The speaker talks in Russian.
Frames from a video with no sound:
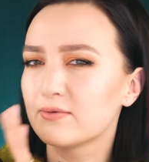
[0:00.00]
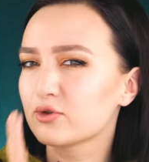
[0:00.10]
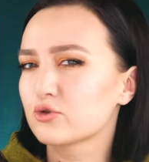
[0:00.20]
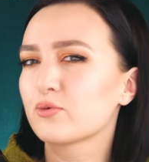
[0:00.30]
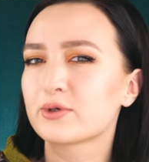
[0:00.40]
вот
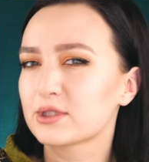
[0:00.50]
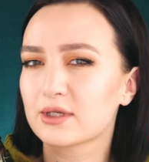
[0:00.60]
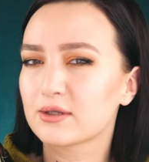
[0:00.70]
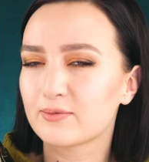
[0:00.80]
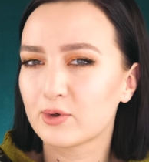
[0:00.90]
сто
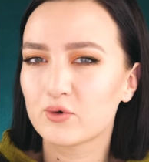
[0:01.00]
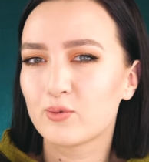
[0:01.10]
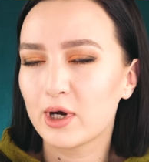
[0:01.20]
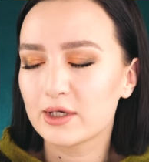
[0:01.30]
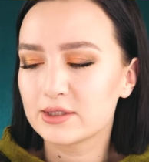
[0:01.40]
процентов
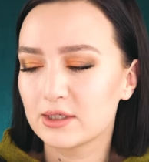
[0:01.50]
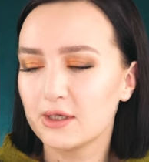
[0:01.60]
покупайте»,